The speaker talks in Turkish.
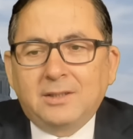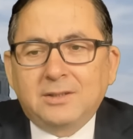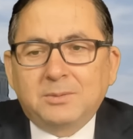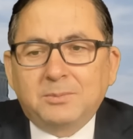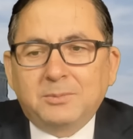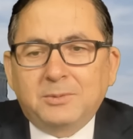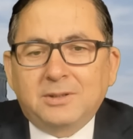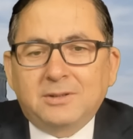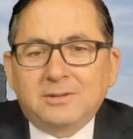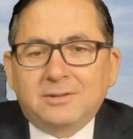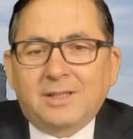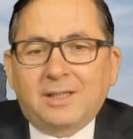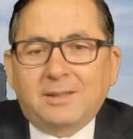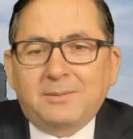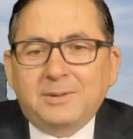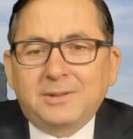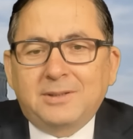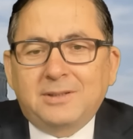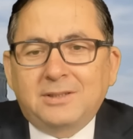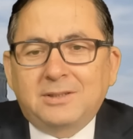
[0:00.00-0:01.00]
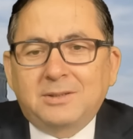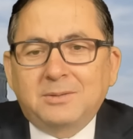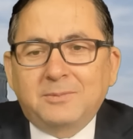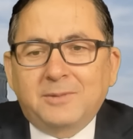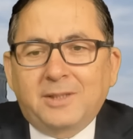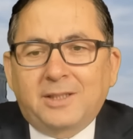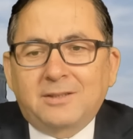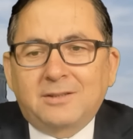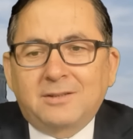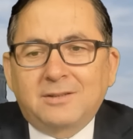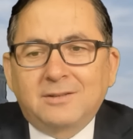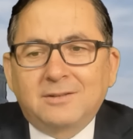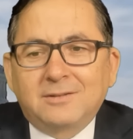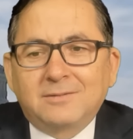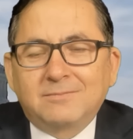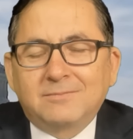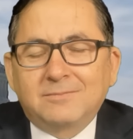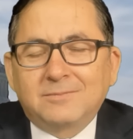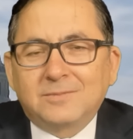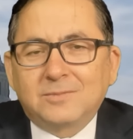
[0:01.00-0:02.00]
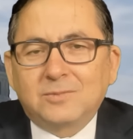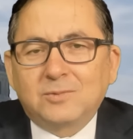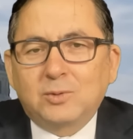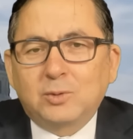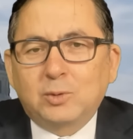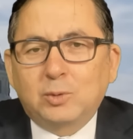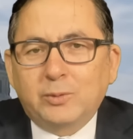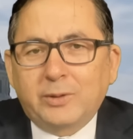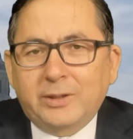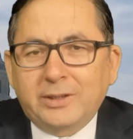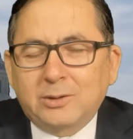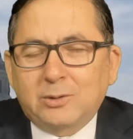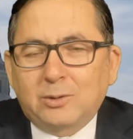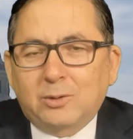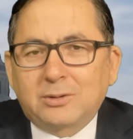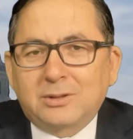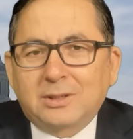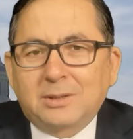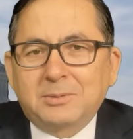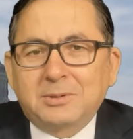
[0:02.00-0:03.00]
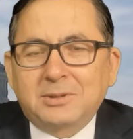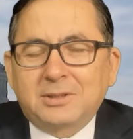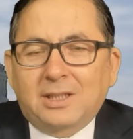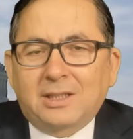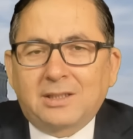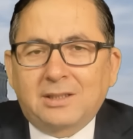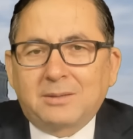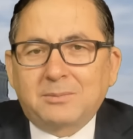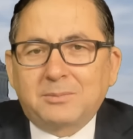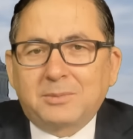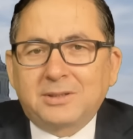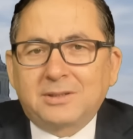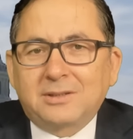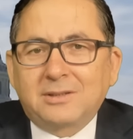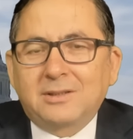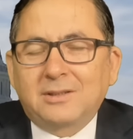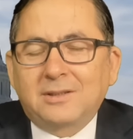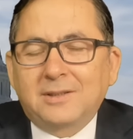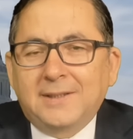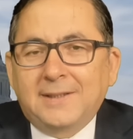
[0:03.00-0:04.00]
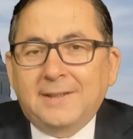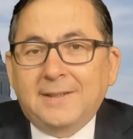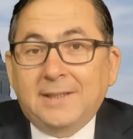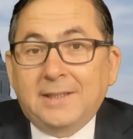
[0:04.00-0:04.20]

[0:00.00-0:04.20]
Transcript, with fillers: Şimdi serbest seçimler, güvenlik ortamının sağlanması,